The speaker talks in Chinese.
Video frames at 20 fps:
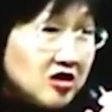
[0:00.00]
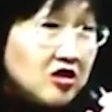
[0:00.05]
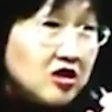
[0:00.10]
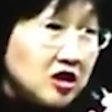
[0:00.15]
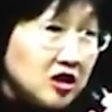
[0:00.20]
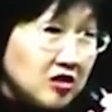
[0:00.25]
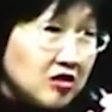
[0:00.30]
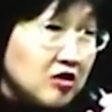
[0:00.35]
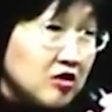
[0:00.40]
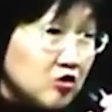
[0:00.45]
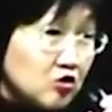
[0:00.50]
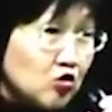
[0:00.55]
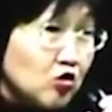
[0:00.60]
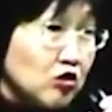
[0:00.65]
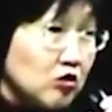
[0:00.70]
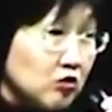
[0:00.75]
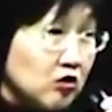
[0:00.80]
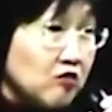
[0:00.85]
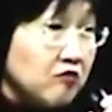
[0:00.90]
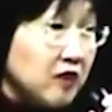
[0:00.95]
事情之
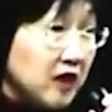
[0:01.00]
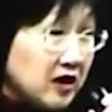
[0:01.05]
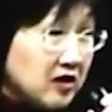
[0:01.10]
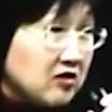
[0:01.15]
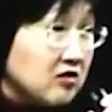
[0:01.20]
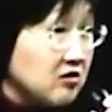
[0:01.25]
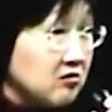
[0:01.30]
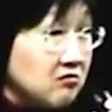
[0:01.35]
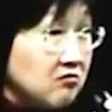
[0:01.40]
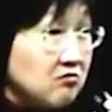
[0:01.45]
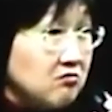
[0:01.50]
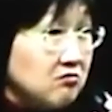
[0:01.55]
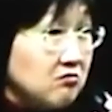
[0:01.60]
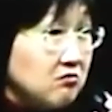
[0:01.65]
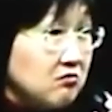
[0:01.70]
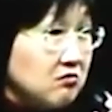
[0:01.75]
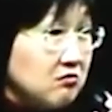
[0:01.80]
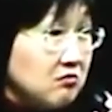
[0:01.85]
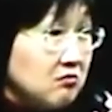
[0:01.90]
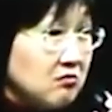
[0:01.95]
所以会发生，
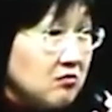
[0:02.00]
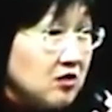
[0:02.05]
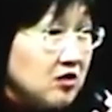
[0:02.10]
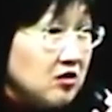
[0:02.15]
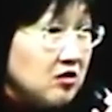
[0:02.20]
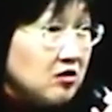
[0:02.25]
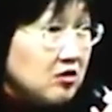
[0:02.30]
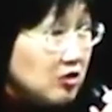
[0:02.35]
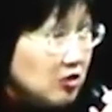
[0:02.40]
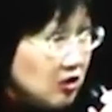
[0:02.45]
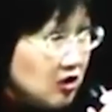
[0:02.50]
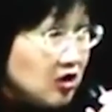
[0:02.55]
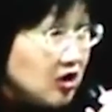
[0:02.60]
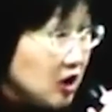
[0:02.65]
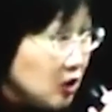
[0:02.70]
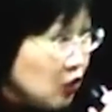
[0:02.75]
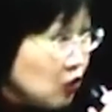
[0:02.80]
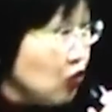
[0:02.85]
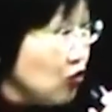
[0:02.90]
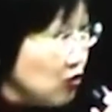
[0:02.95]
是你
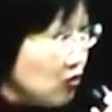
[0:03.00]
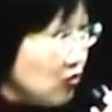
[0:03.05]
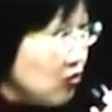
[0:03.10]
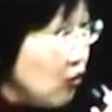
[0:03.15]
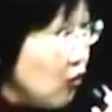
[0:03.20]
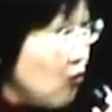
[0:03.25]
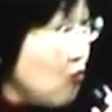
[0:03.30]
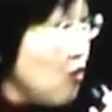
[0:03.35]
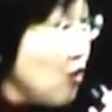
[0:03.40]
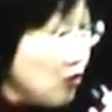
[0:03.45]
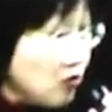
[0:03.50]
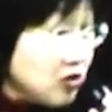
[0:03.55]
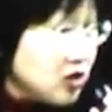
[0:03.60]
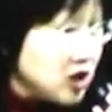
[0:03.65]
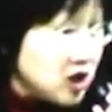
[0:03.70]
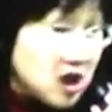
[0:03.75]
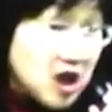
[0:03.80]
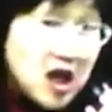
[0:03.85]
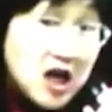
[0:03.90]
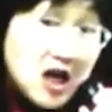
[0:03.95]
在做共谋
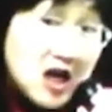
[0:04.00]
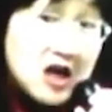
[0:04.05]
者。